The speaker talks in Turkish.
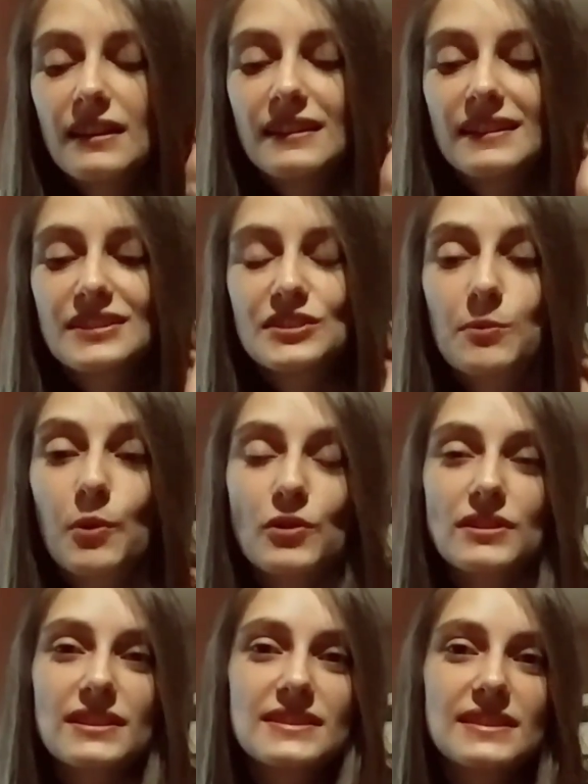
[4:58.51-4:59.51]
e, Japon
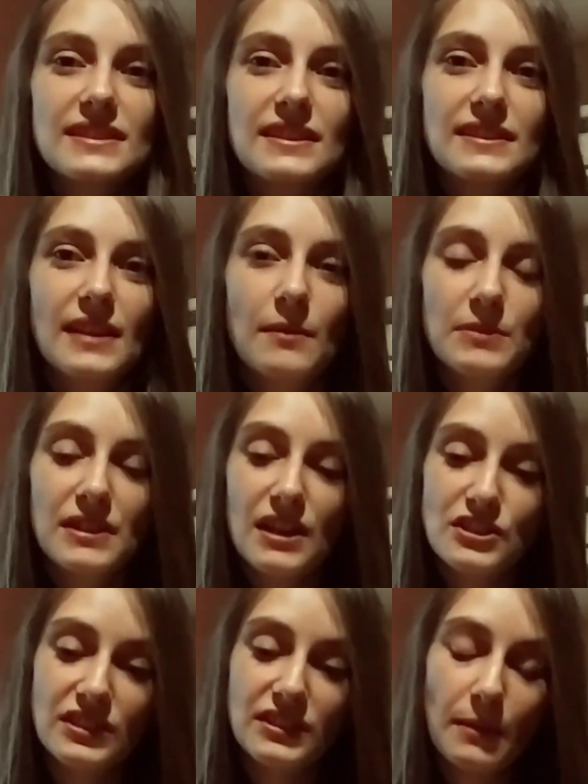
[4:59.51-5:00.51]
klasiklerinden
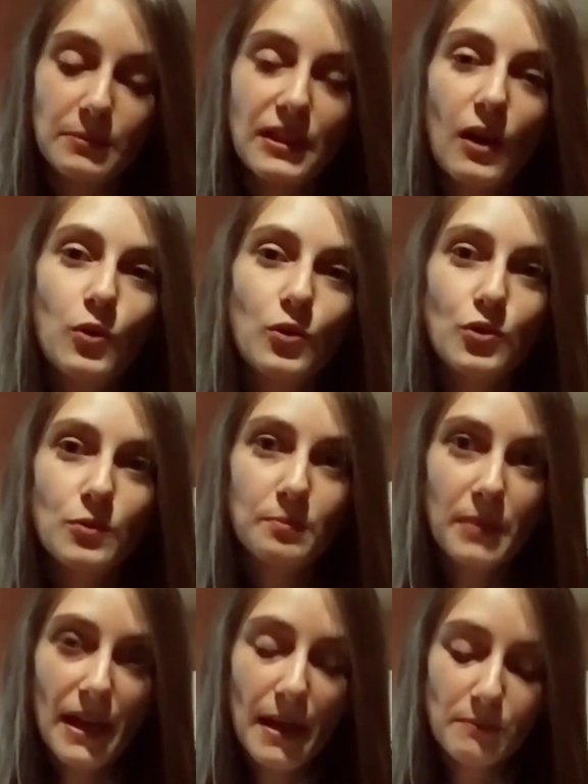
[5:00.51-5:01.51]
birkaç kitap daha okuyup
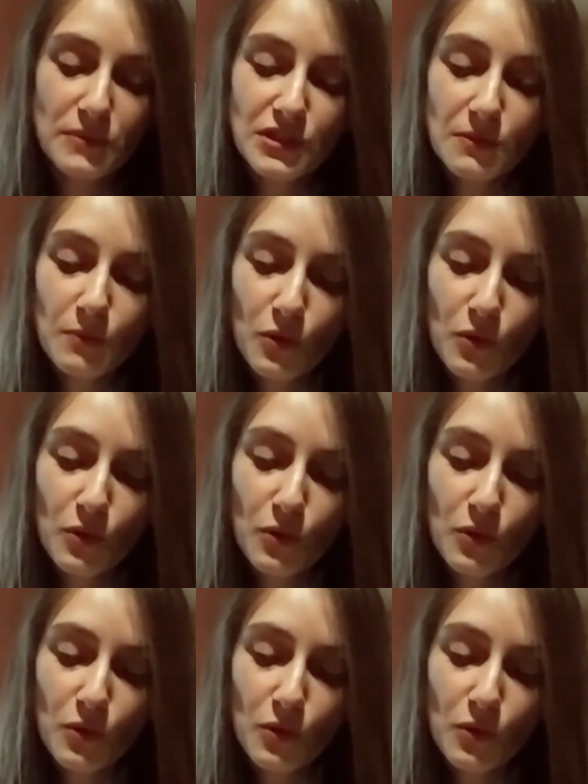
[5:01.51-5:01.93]
beğenmiştim.